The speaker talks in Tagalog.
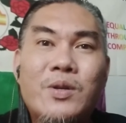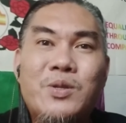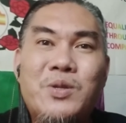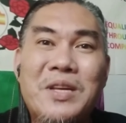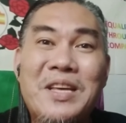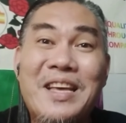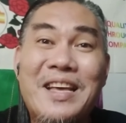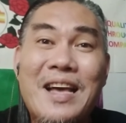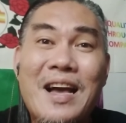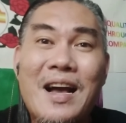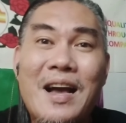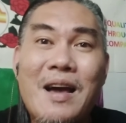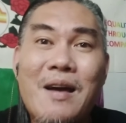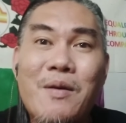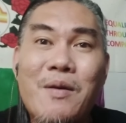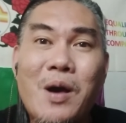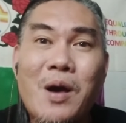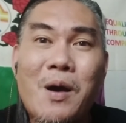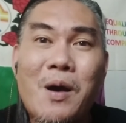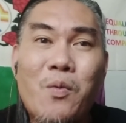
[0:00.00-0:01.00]
So, ika nga,
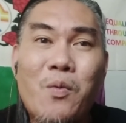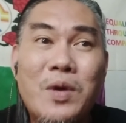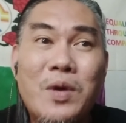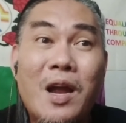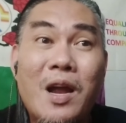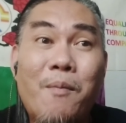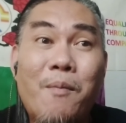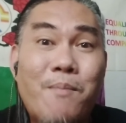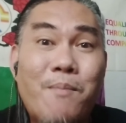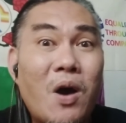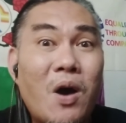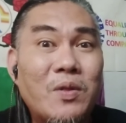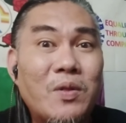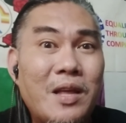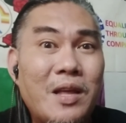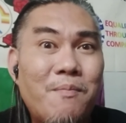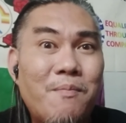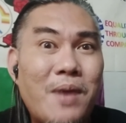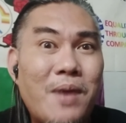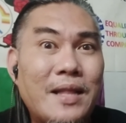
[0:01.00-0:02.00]
uh, we are
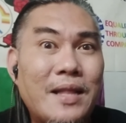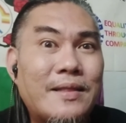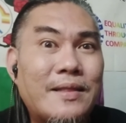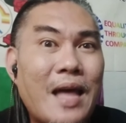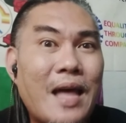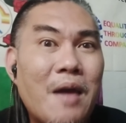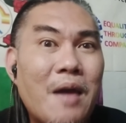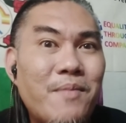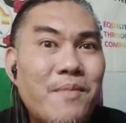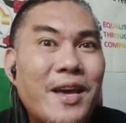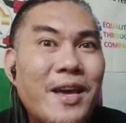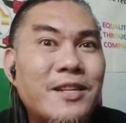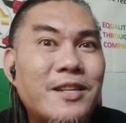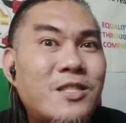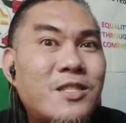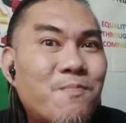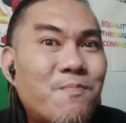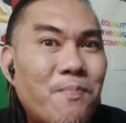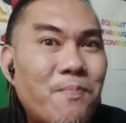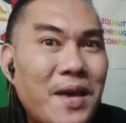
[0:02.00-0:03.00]
bounded by time and
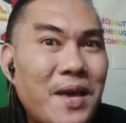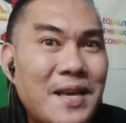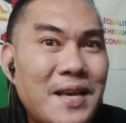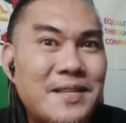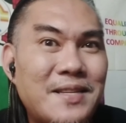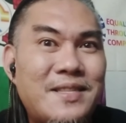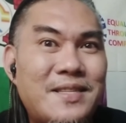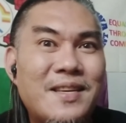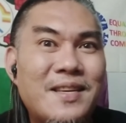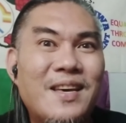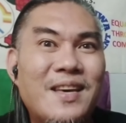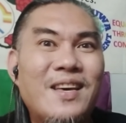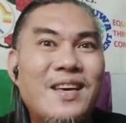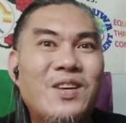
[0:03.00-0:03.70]
space.